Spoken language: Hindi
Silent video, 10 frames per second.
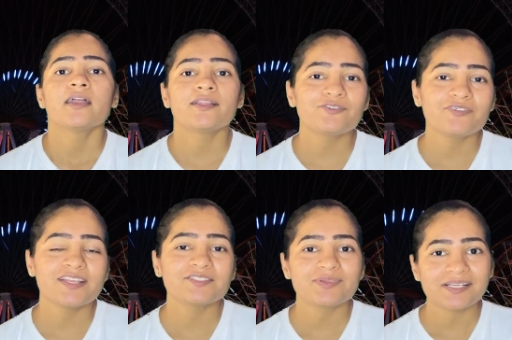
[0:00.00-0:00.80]
हेलो
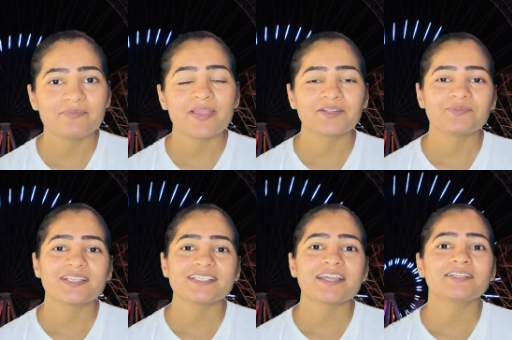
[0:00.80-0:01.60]
फ्रेंड्स वेलकम बैक टू माय
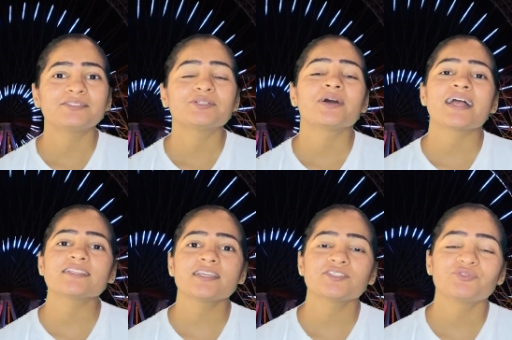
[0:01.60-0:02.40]
चैनल तो आज
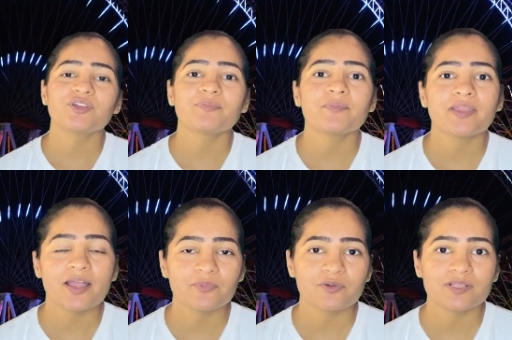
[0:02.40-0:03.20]
के इस वीडियो में मैं
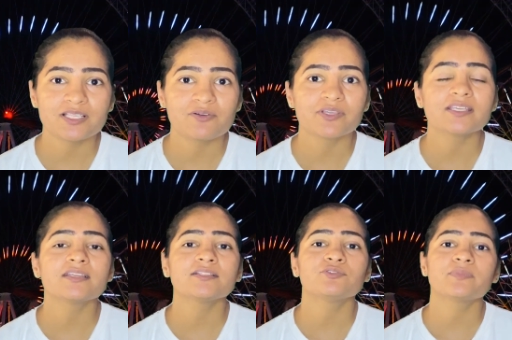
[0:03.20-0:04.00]
आपको बताऊंगी
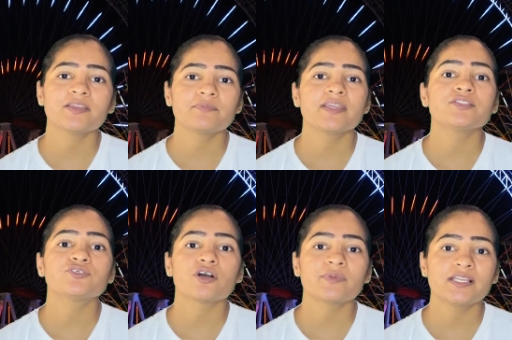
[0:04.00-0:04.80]
कि दुबई में
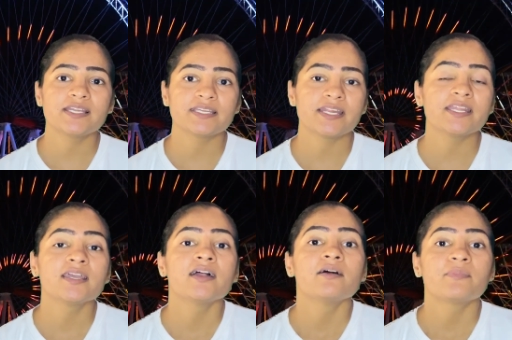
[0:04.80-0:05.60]
जॉब रिलेटेड
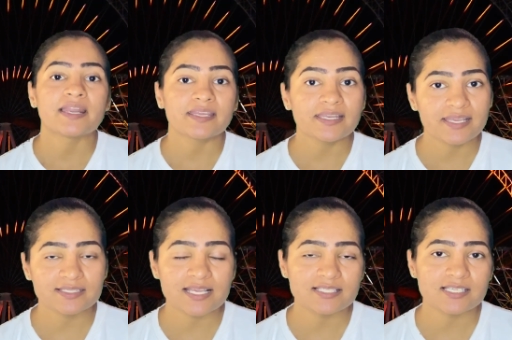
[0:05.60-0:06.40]
मार्केट
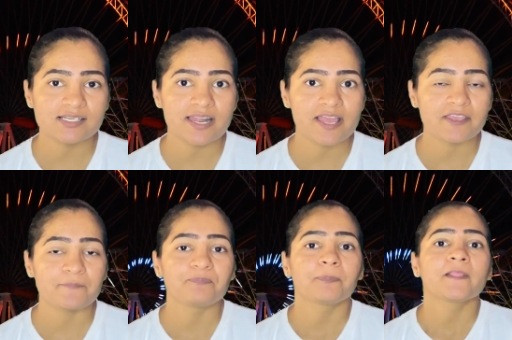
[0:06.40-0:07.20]
कैसा चल रहा है
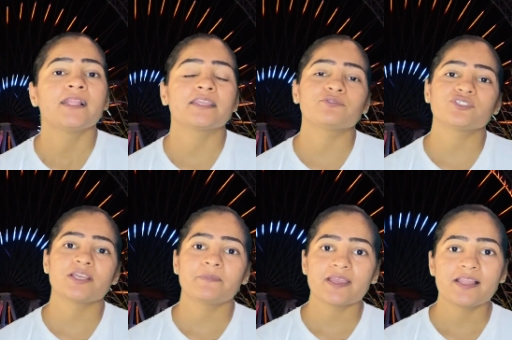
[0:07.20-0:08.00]
लेकिन
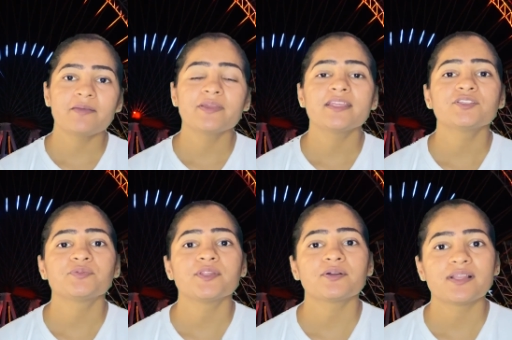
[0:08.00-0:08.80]
उससे पहले मेरे इस
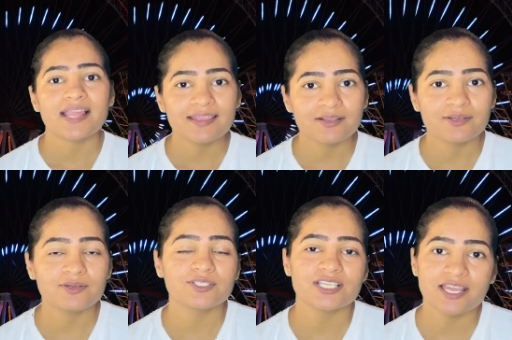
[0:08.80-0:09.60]
वीडियो को लाइक
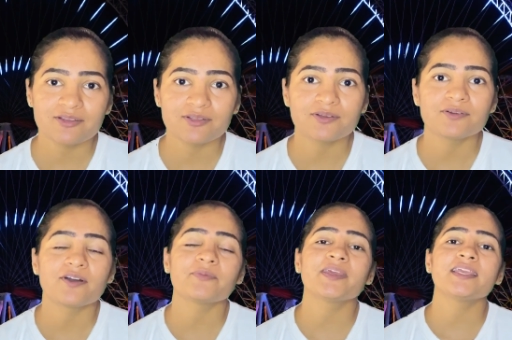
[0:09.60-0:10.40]
करो शेयर करो
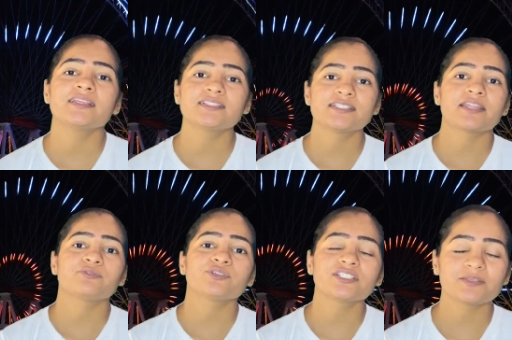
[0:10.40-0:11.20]
और मेरे इस
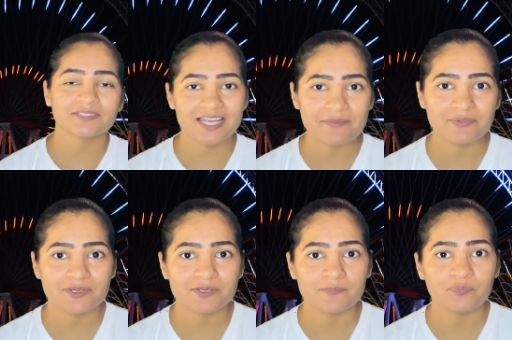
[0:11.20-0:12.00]
चैनल को सब्सक्राइब करो